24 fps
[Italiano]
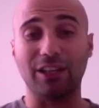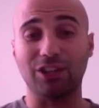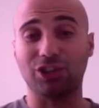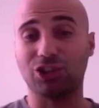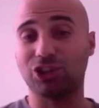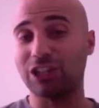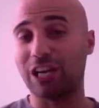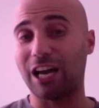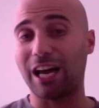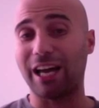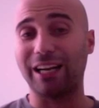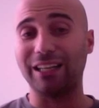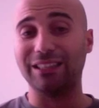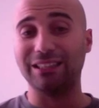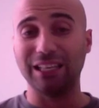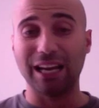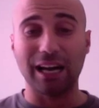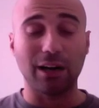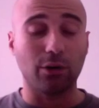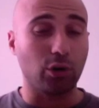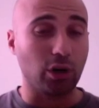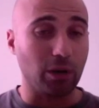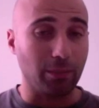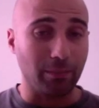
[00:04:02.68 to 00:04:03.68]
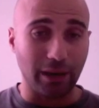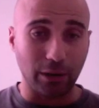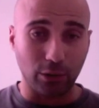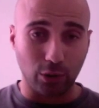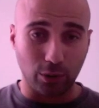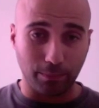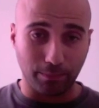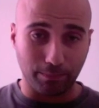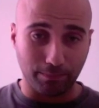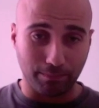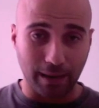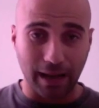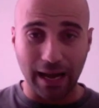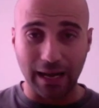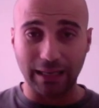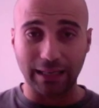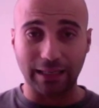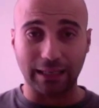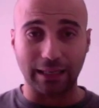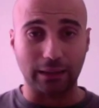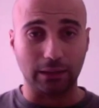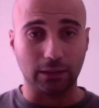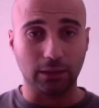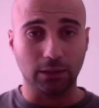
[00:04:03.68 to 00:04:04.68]
lasciare Tiago Ribeiro in
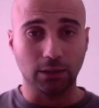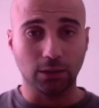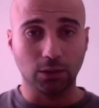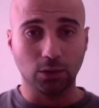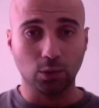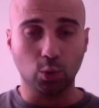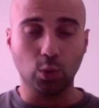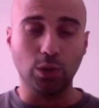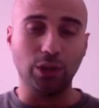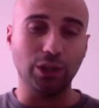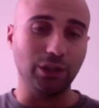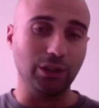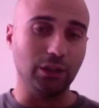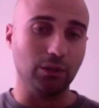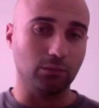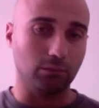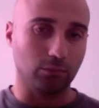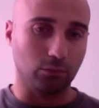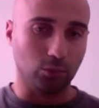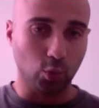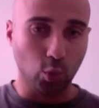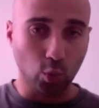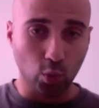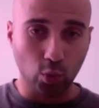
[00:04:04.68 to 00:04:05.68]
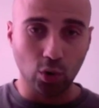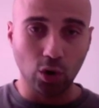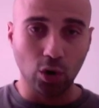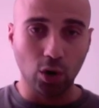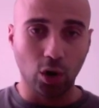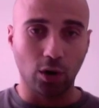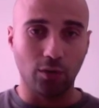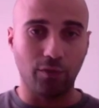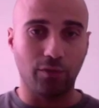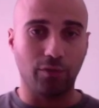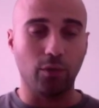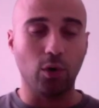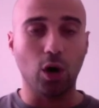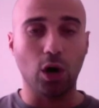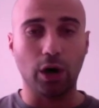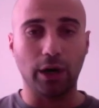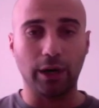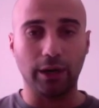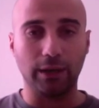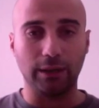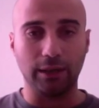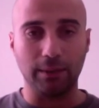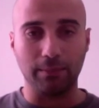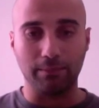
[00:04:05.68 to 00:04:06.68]
panca, quindi un gol
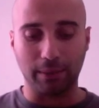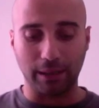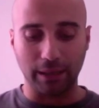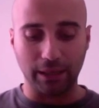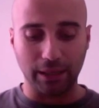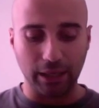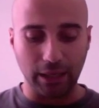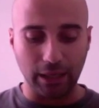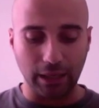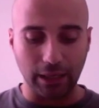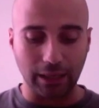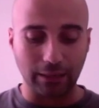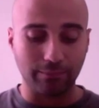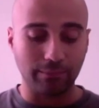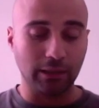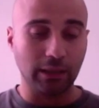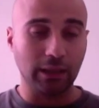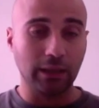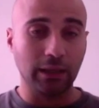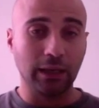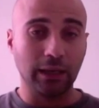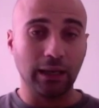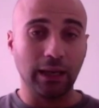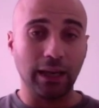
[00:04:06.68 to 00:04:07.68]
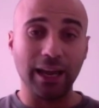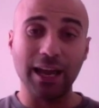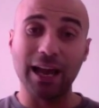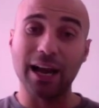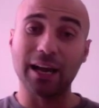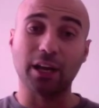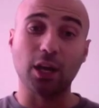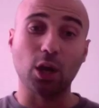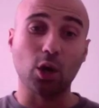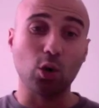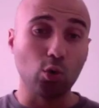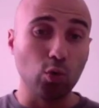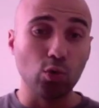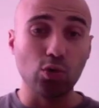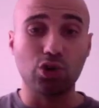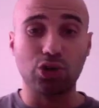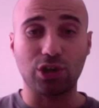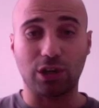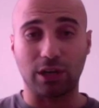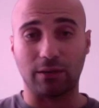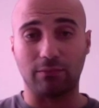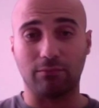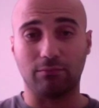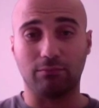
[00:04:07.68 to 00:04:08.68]
fuori in panchina, e anche
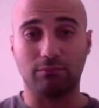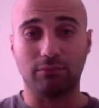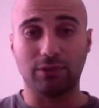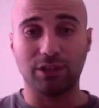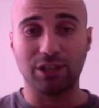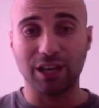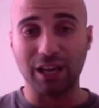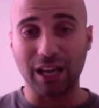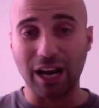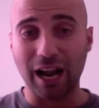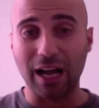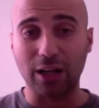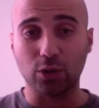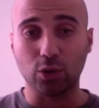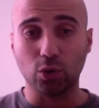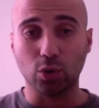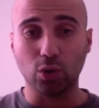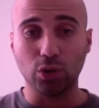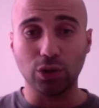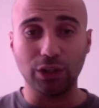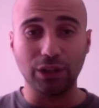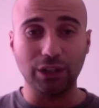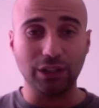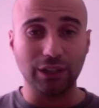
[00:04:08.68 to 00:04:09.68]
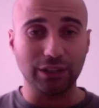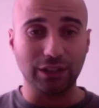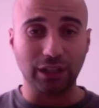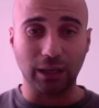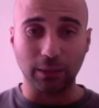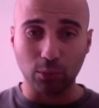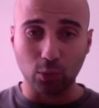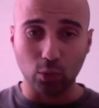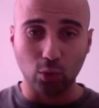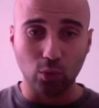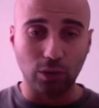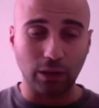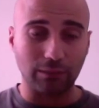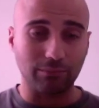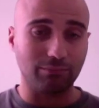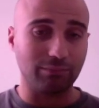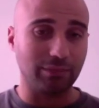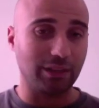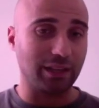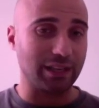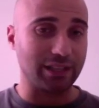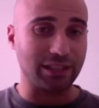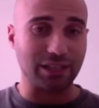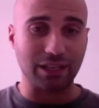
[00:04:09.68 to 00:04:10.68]
Kuczka, schierato in tribuna,
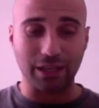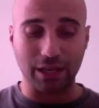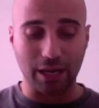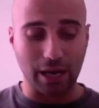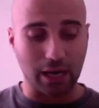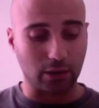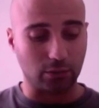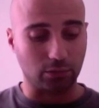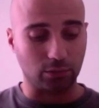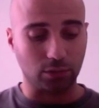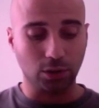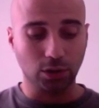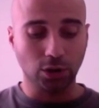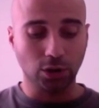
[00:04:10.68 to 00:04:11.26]
che ha segnato.